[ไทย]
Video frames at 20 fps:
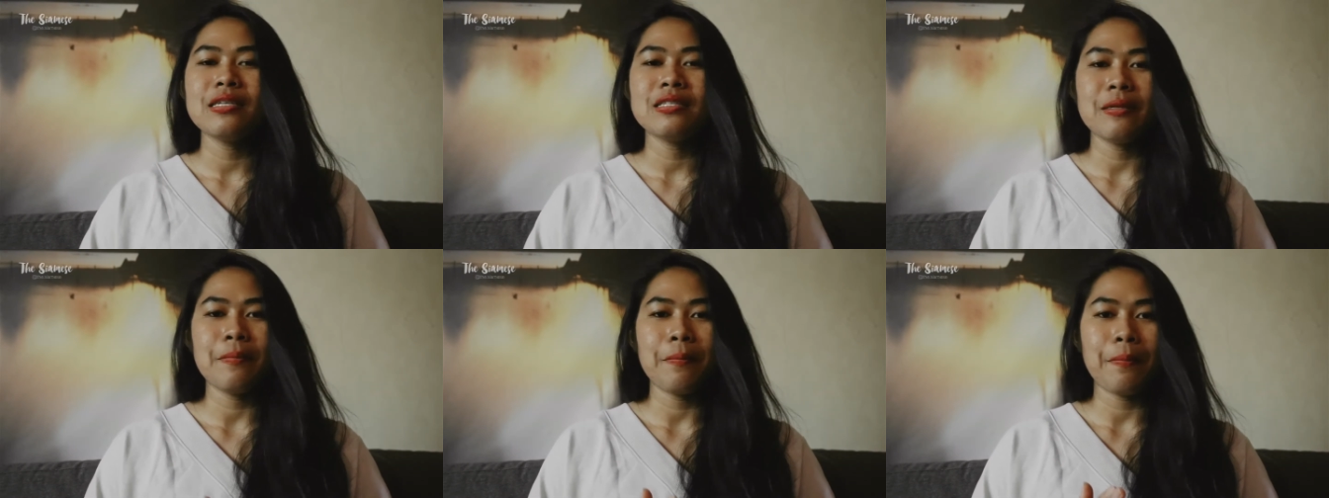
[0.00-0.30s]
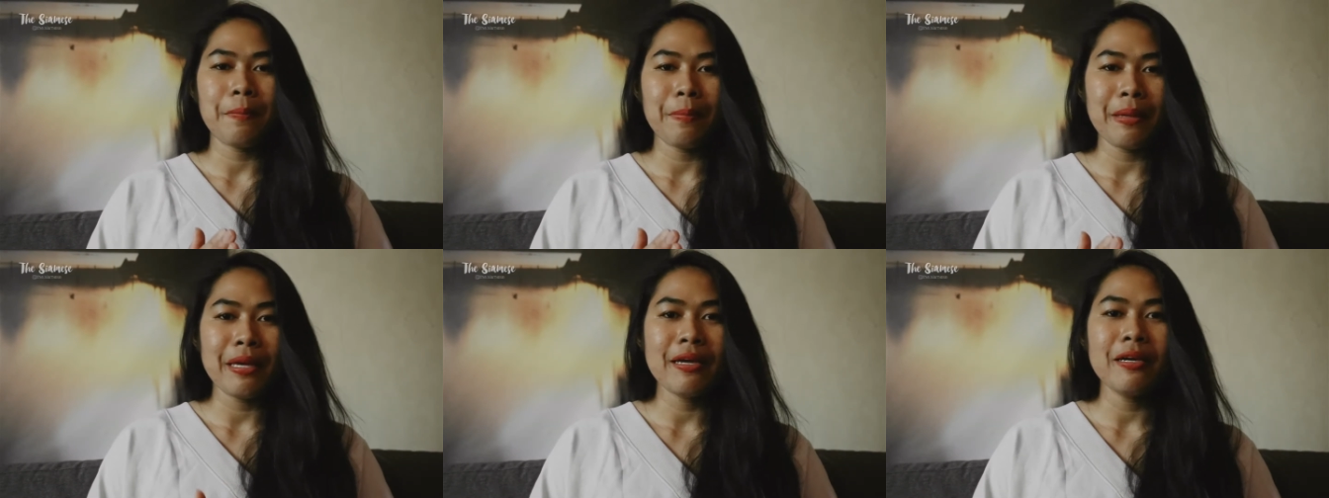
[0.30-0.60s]

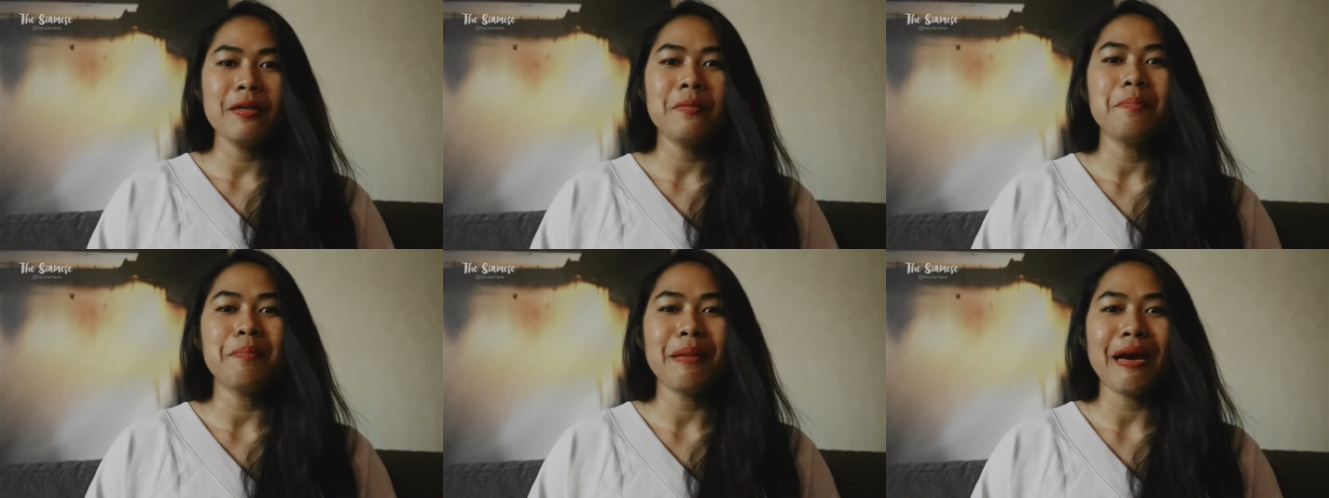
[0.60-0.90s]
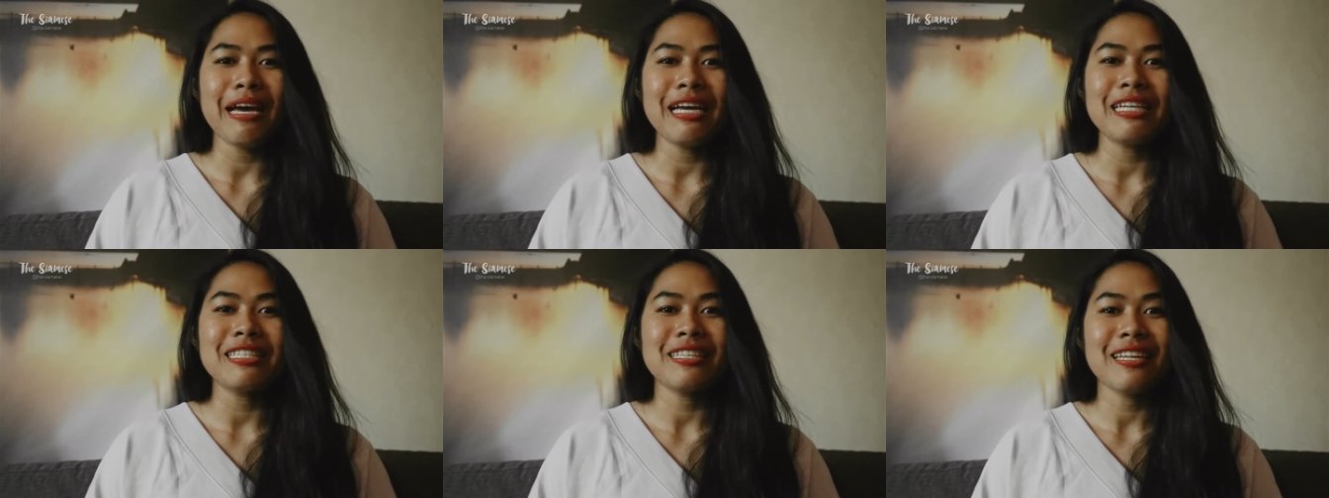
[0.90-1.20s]
40 ปีขึ้นไป
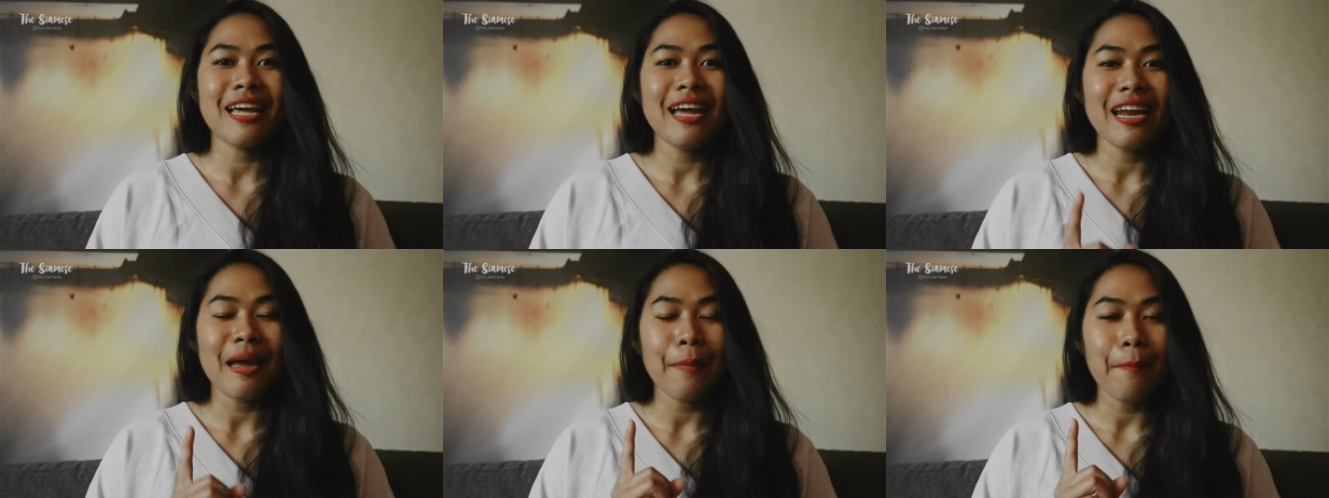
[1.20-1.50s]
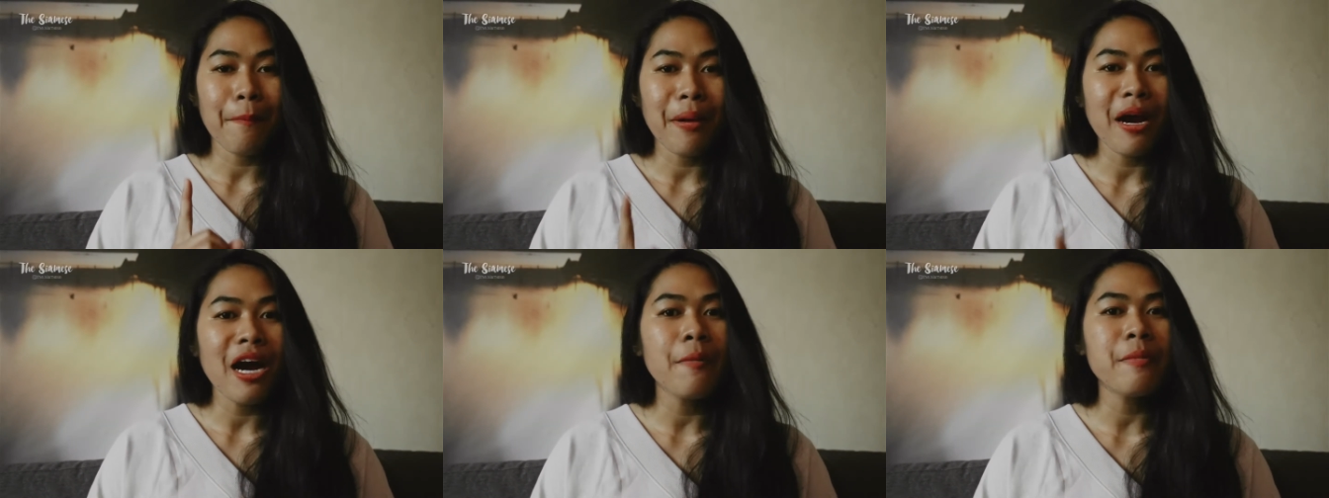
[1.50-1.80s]
จะได้รั
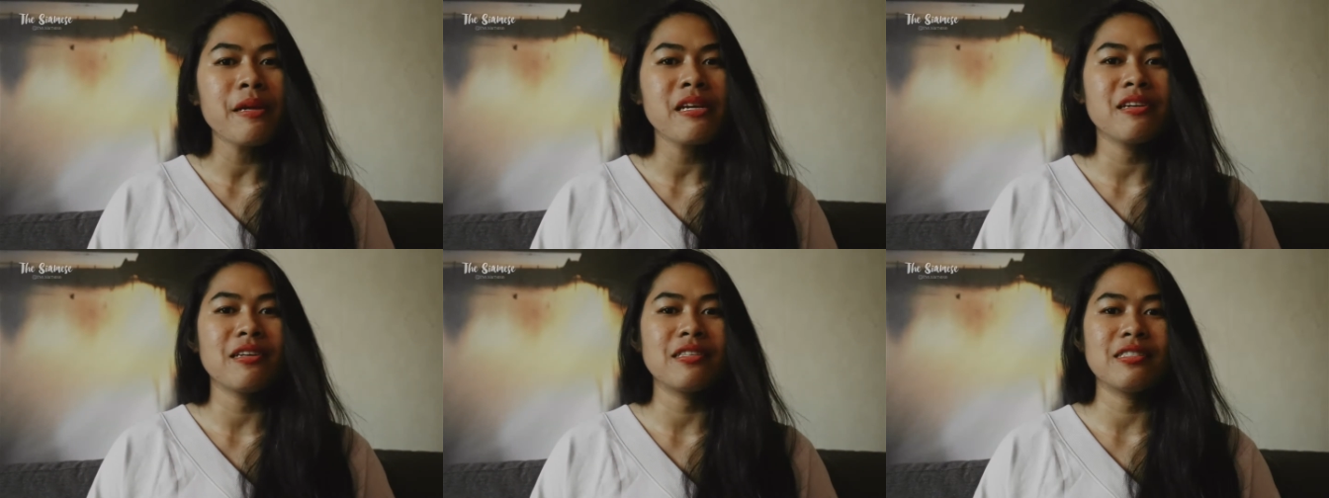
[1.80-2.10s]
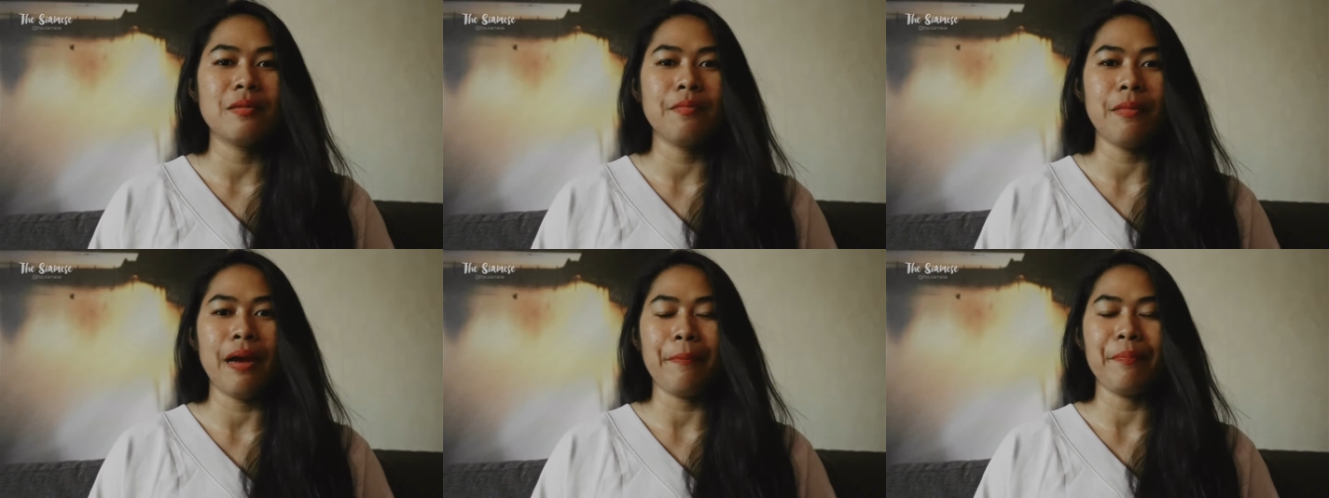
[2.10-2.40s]
บเพิ่มอีกหนึ่ง
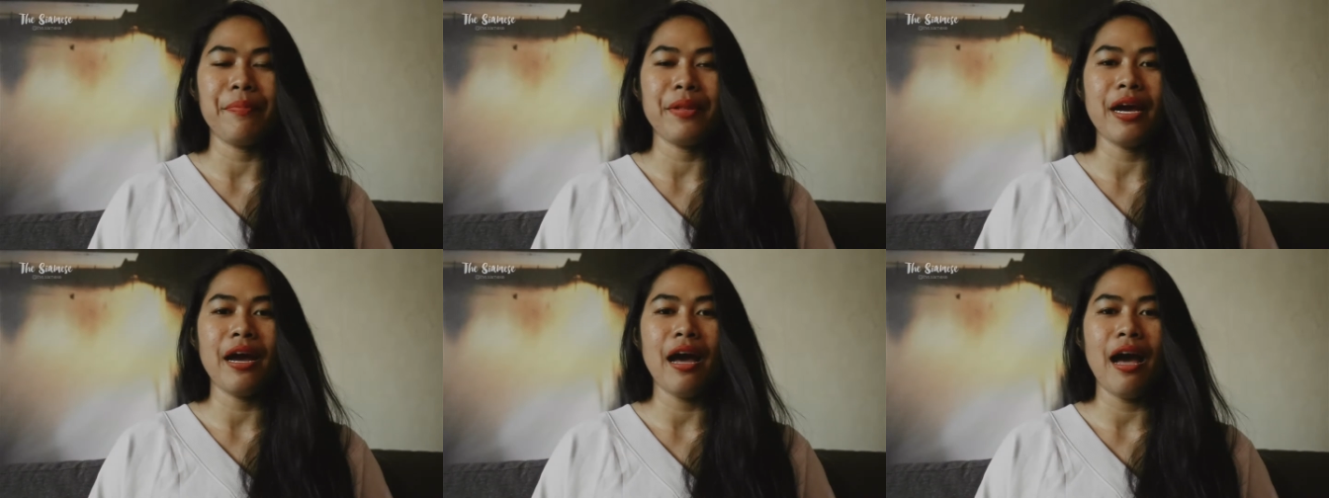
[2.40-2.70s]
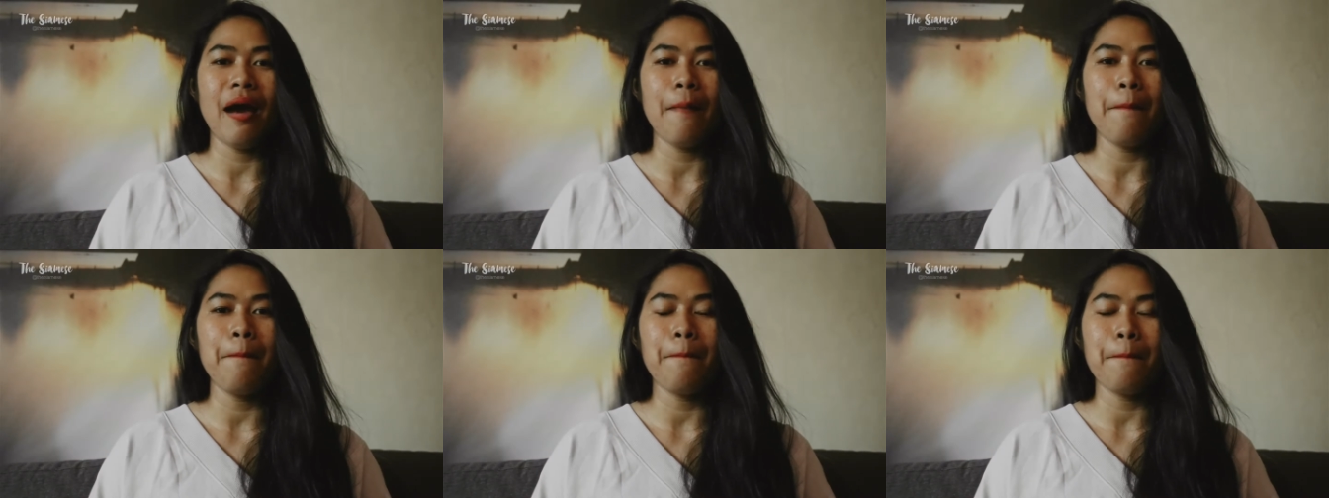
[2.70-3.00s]
ฉบับนะ
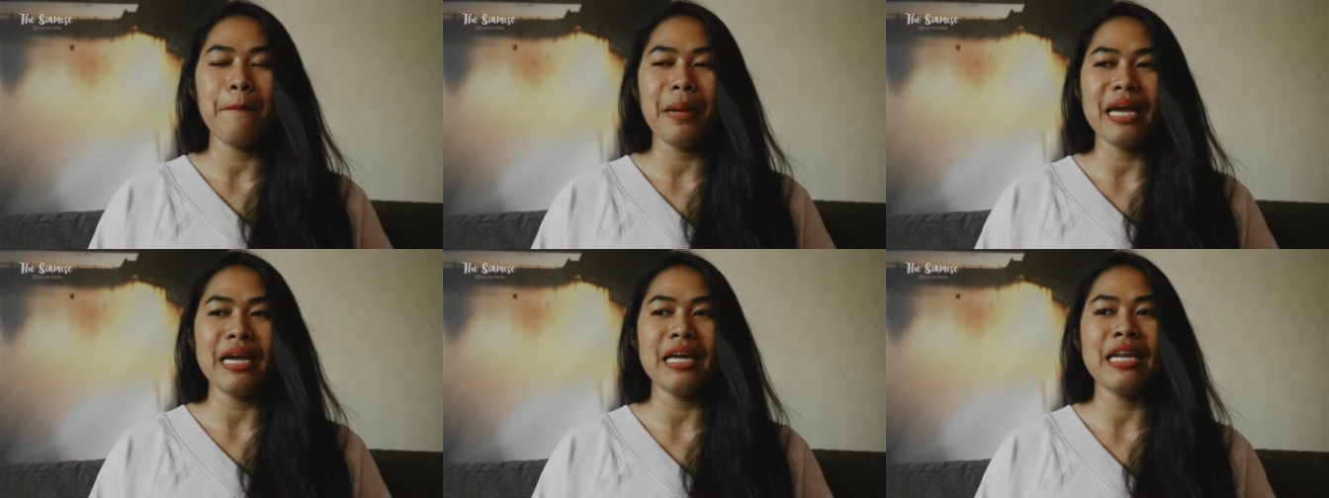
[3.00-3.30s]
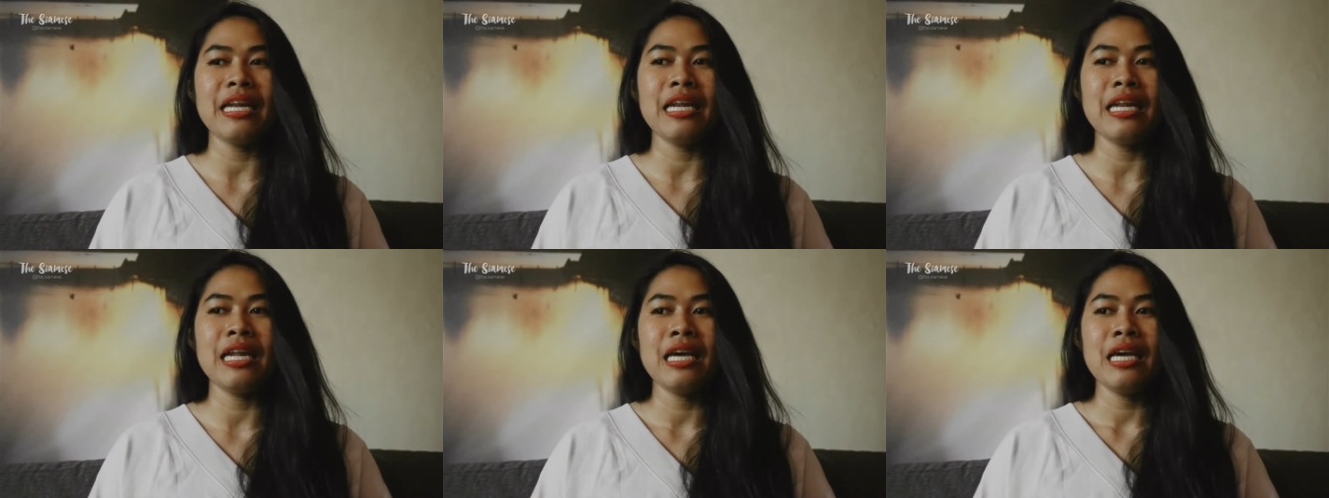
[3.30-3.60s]
คะเป็น